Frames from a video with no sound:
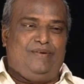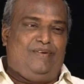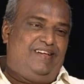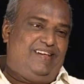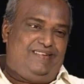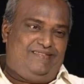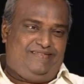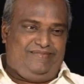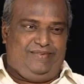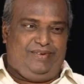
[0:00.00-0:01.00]
ఆయన కూడా
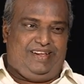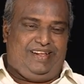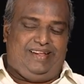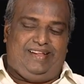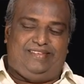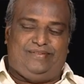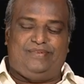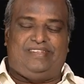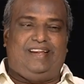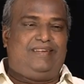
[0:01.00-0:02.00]
ఊరిక
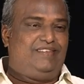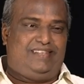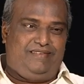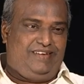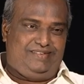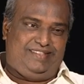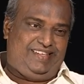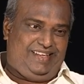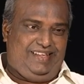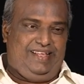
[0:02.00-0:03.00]
చూస్తానికి వచ్చేవారు
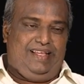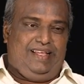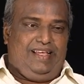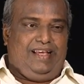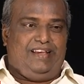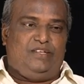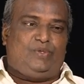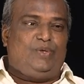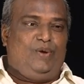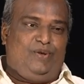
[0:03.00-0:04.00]
అంతే హై
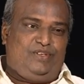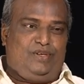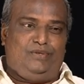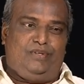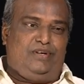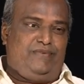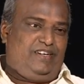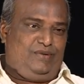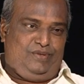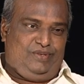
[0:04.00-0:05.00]
స్కూల్లో
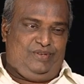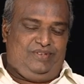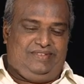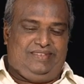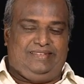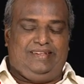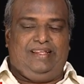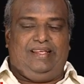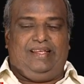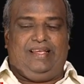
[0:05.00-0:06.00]
చదువుతున్నటువంటి రోజులు
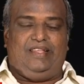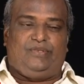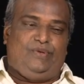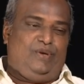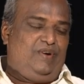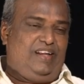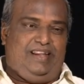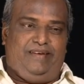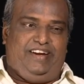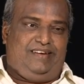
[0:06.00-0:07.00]
హై స్కూల్లో కూడా
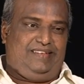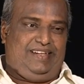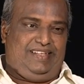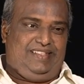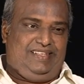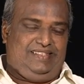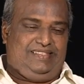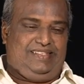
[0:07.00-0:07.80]
అలా వేయటం జరిగింది